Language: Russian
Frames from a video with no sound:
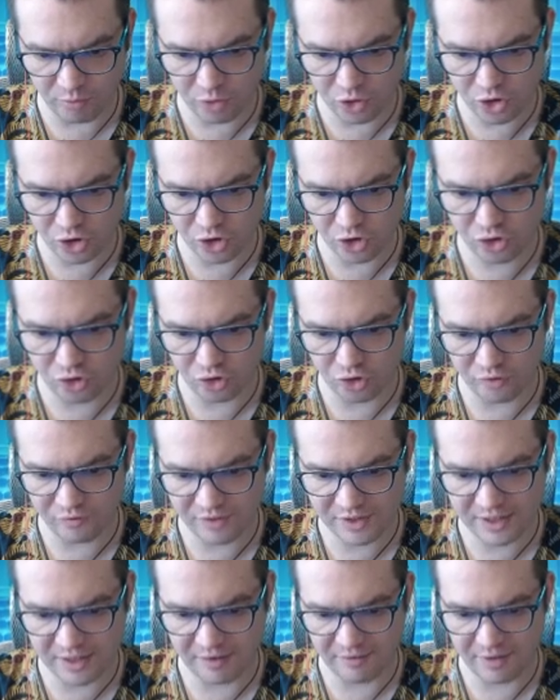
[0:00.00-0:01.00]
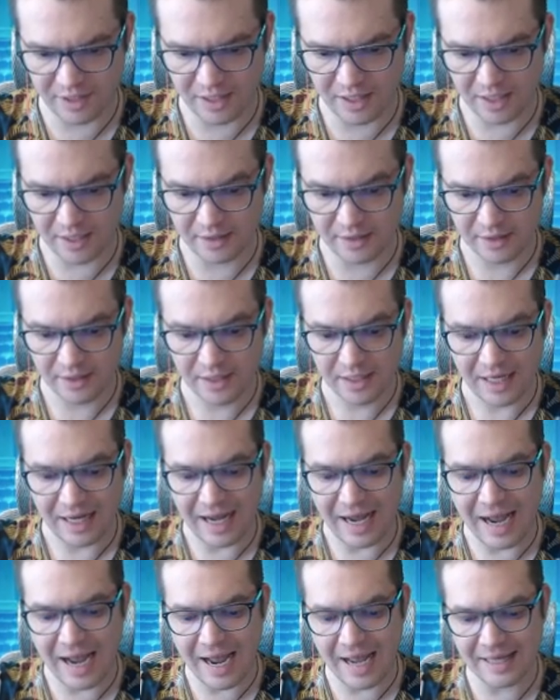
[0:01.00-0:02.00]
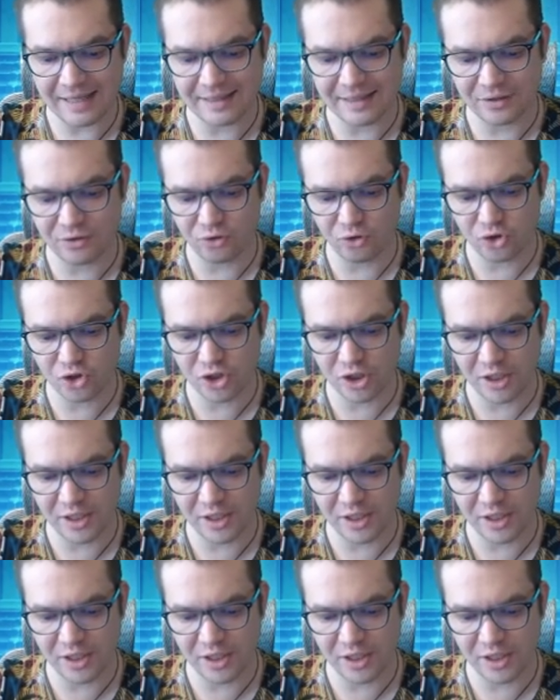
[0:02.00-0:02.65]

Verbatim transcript: он больше ничего не выставляет? А, это тоже